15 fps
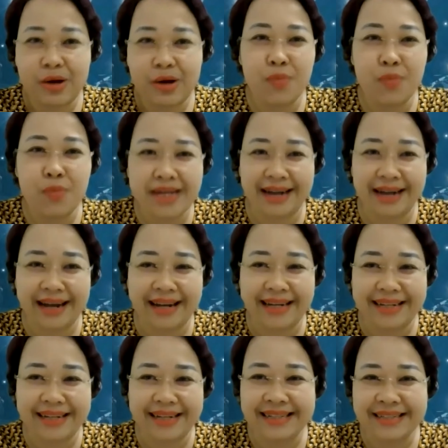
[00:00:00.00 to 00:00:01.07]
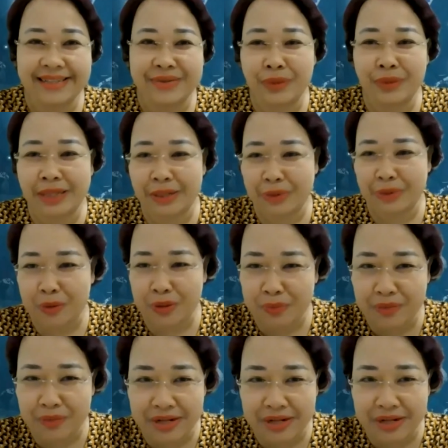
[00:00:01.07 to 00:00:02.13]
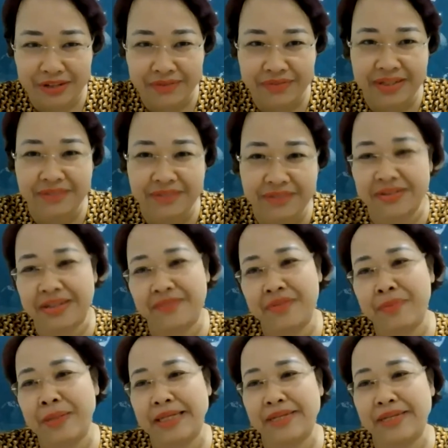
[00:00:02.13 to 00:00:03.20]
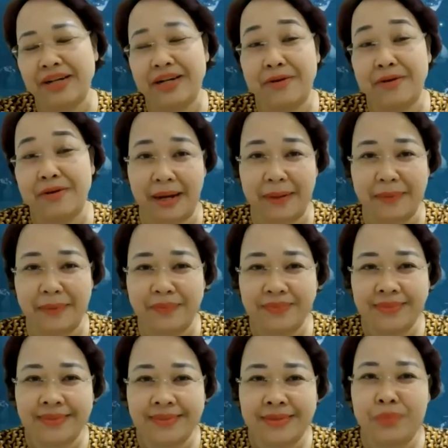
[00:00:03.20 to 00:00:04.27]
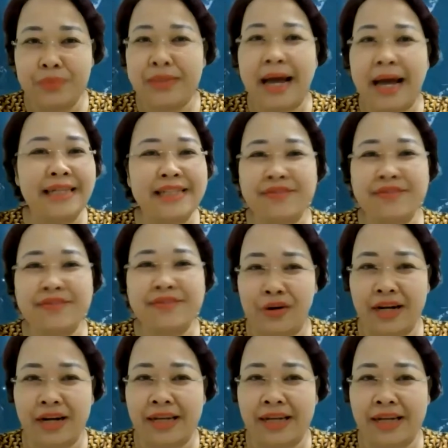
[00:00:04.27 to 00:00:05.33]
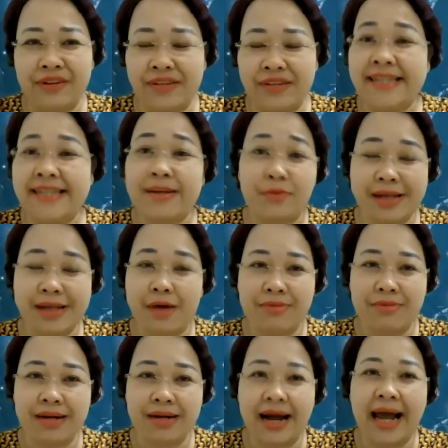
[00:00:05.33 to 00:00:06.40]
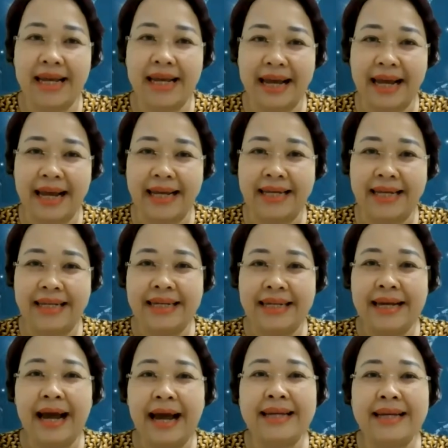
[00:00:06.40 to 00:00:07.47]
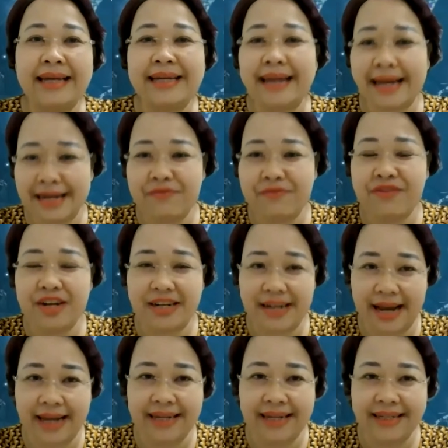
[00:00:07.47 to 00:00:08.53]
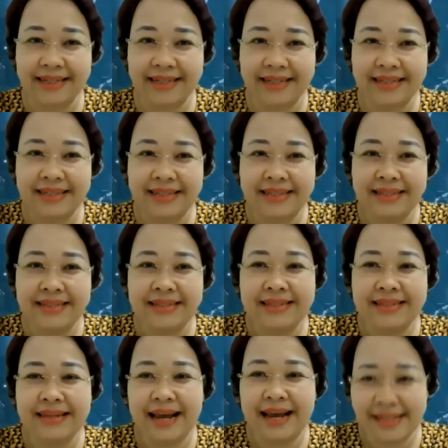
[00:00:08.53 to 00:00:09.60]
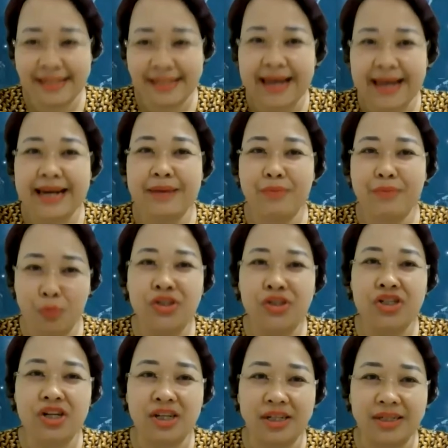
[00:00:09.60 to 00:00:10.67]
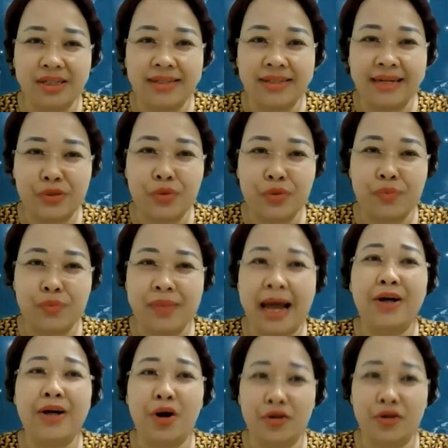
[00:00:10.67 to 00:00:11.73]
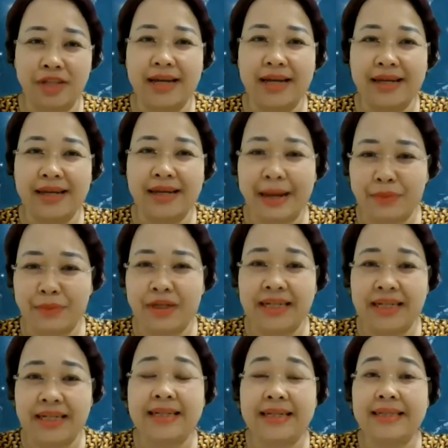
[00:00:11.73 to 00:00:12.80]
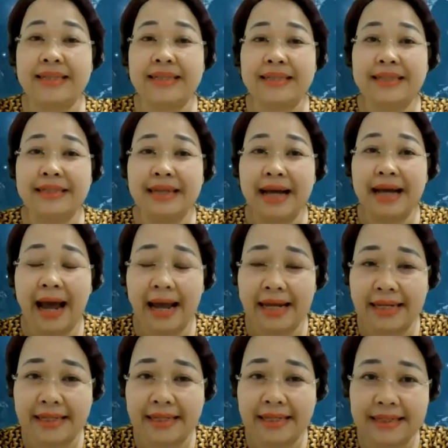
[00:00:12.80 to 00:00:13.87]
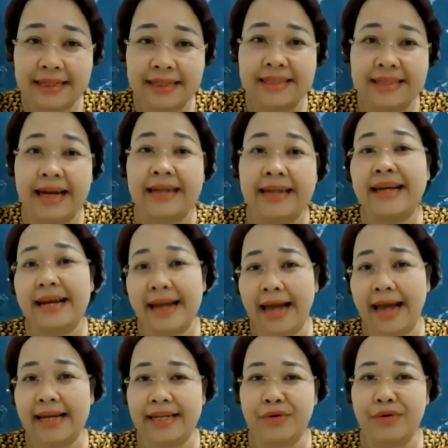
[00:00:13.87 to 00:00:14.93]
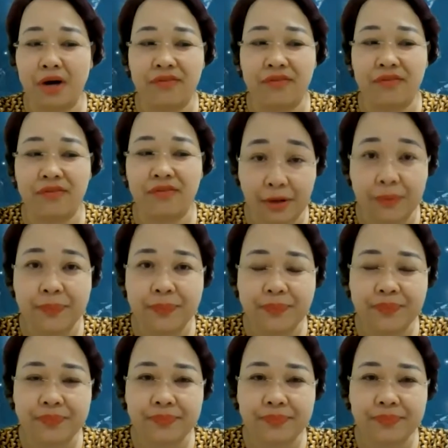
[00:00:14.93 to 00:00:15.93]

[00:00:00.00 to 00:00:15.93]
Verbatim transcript: thông minh được ạ quý thầy cô có đồng ý với với với với mình như vậy không ạ chúng ta sẽ phải có cái phải đi song song hai cái hai cái cách làm việc này SE là một môi trường để cho chúng ta có thể làm được hai gắn kết hai cái điều đó với nhau